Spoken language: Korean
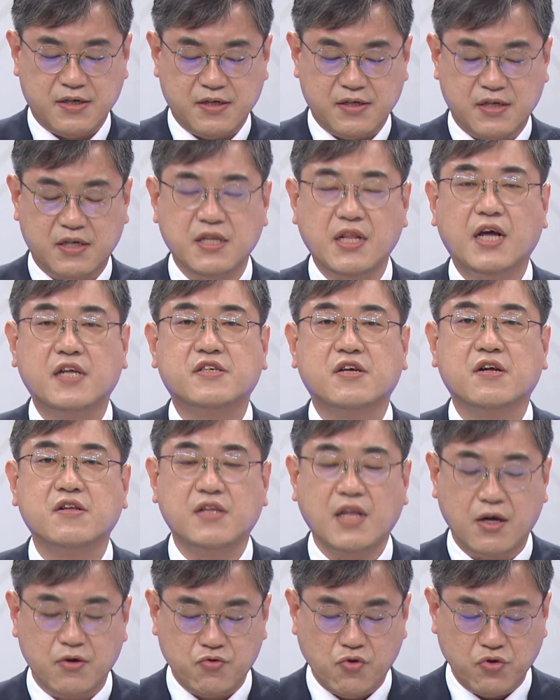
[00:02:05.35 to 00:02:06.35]
그러나
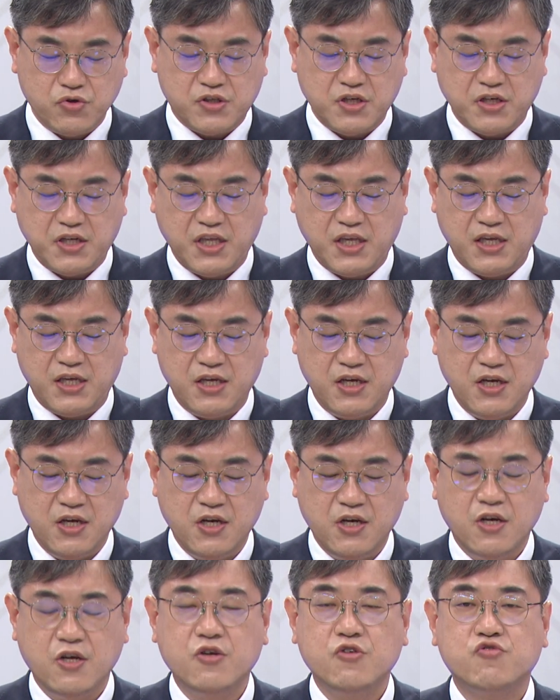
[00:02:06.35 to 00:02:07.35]
정당 공천이
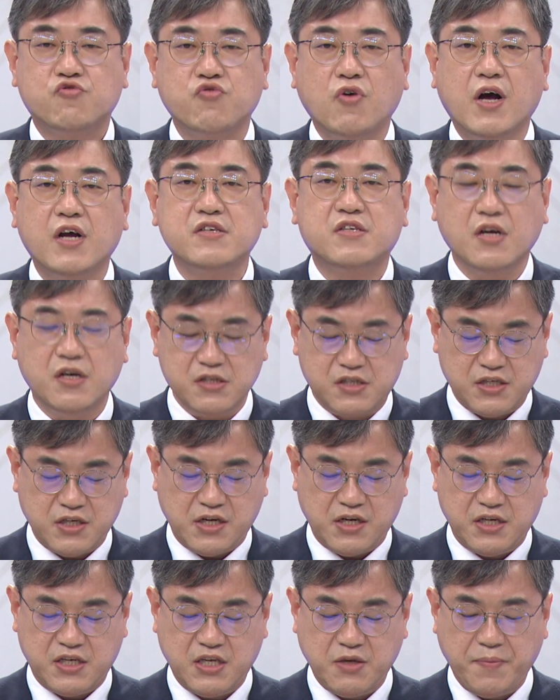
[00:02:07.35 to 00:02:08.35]
중앙
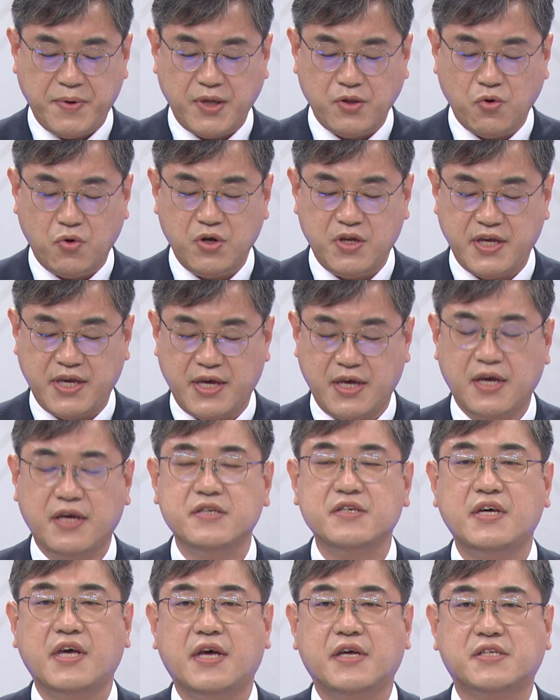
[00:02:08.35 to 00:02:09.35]
정치의 힘의 논리에
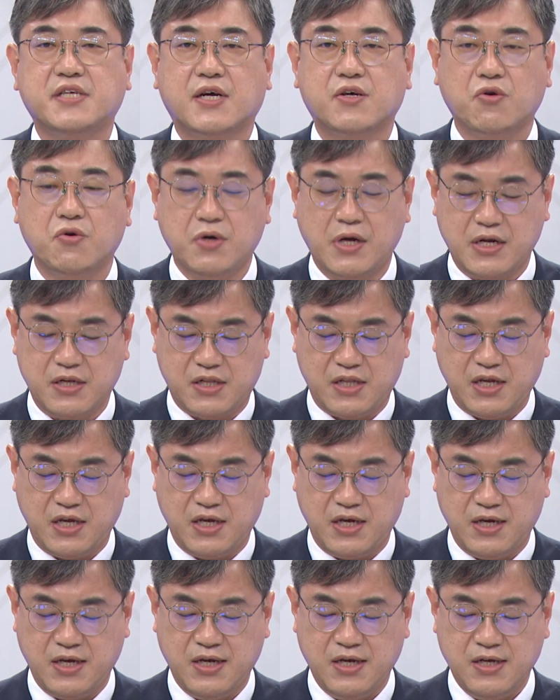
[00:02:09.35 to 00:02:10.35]
의해 작용할
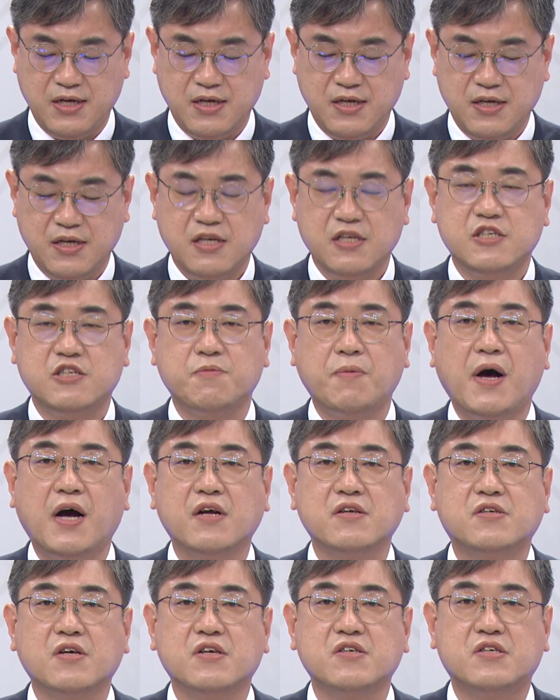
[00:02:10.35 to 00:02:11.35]
때
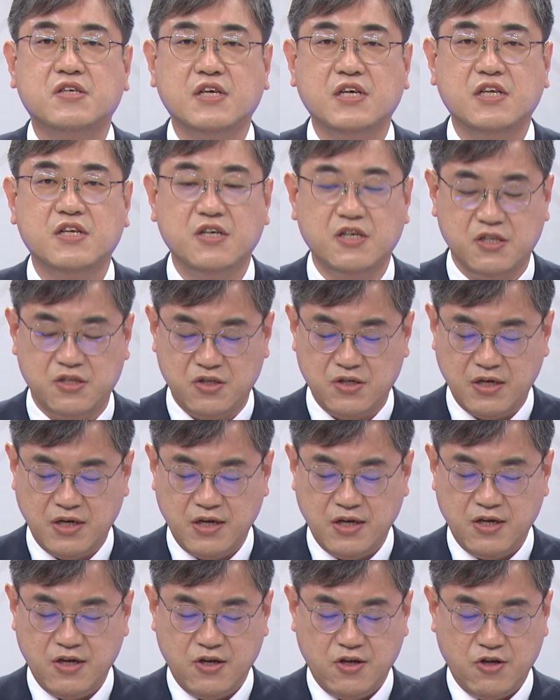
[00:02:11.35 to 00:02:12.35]
지방 정치인은
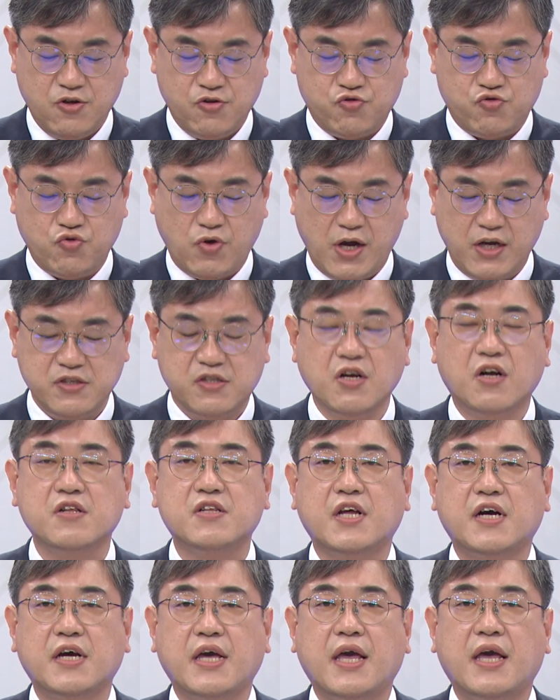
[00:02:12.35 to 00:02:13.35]
중앙
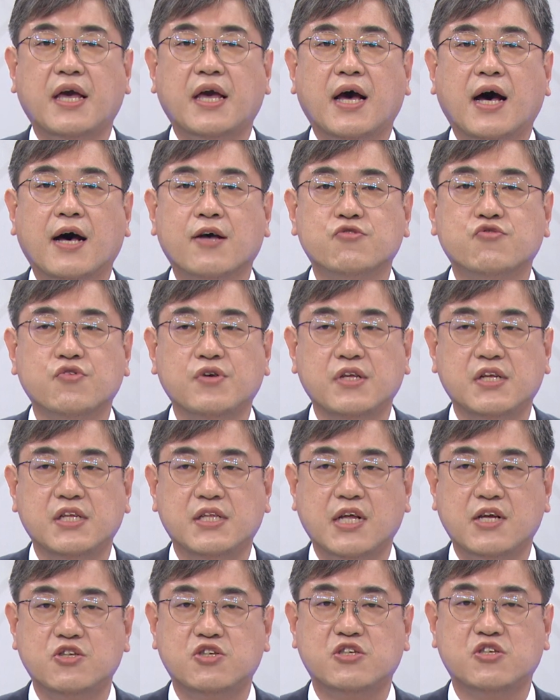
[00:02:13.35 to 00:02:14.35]
정당의
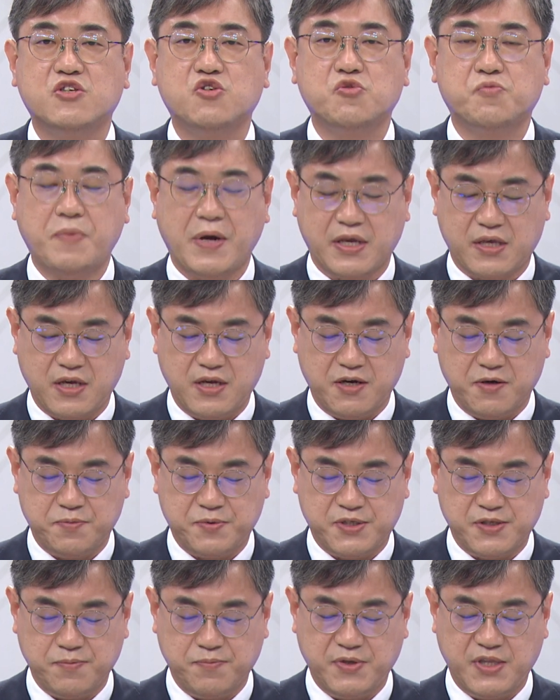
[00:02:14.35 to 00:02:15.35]
하수인이 될 수밖에
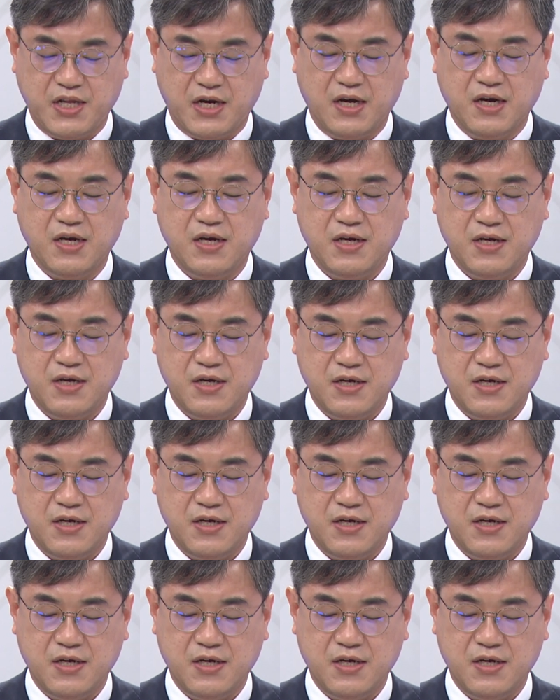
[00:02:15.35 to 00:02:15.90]
없습니다.